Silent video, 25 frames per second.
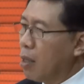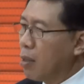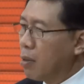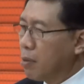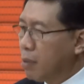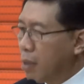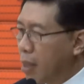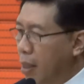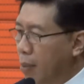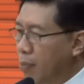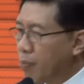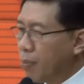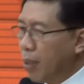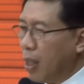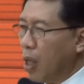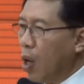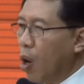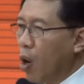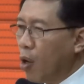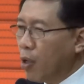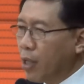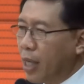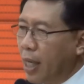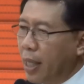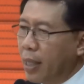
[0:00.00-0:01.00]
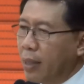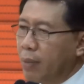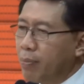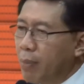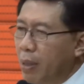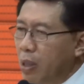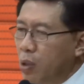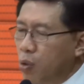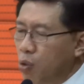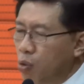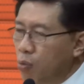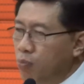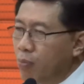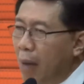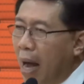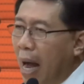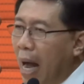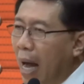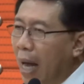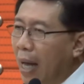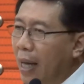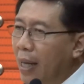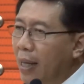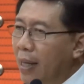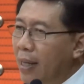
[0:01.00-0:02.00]
ก็เริ่มมีห้องเย็นบรรจุป
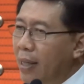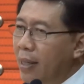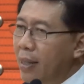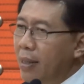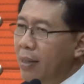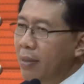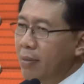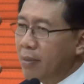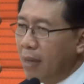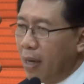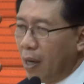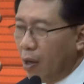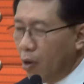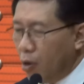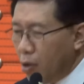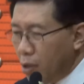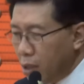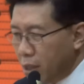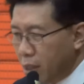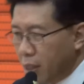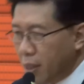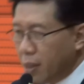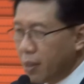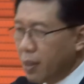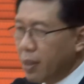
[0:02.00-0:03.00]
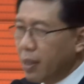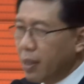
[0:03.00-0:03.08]
ลาจากนั้นก็